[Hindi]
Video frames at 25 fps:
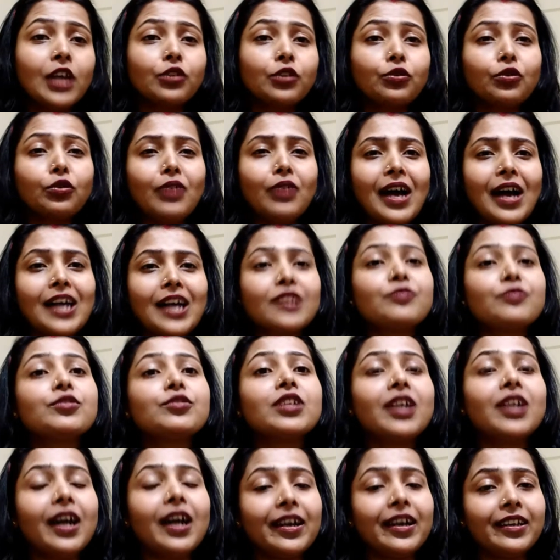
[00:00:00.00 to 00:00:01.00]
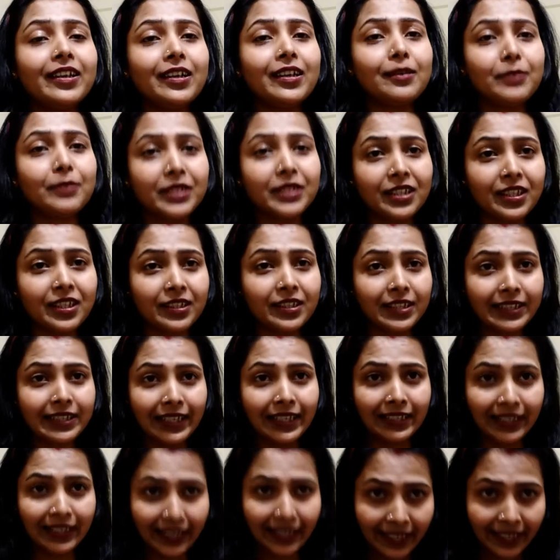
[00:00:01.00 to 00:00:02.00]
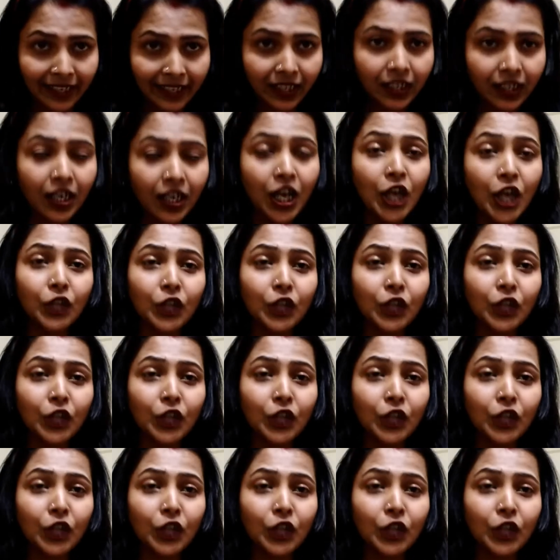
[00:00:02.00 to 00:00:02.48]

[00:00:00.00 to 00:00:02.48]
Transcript: तो आज मुझे खाने का मन कर रहा था केक